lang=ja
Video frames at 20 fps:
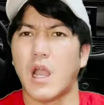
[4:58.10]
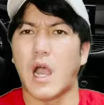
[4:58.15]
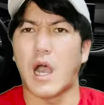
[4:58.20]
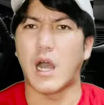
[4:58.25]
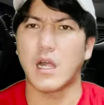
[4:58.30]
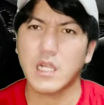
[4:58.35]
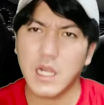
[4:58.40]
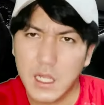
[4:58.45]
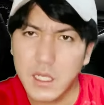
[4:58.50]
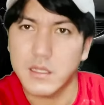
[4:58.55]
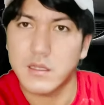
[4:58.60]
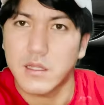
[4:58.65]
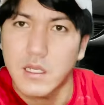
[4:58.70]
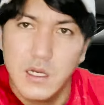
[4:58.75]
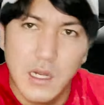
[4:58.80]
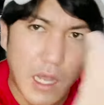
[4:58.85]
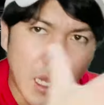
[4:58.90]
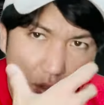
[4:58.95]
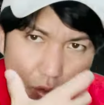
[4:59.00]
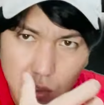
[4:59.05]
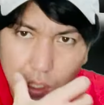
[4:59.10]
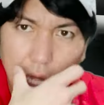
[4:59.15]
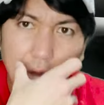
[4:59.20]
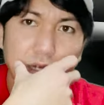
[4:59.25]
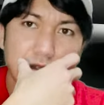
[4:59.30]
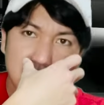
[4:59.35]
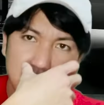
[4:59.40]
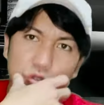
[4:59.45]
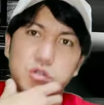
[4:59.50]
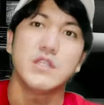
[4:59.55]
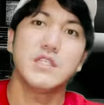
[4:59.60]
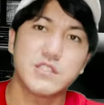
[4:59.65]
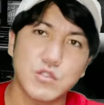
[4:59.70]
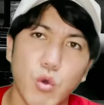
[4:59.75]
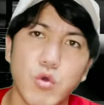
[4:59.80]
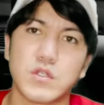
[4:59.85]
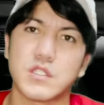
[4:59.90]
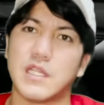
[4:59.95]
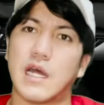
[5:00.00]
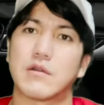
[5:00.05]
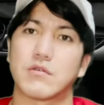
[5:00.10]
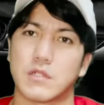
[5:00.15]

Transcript: 腹減ったらあの缶食いそうになる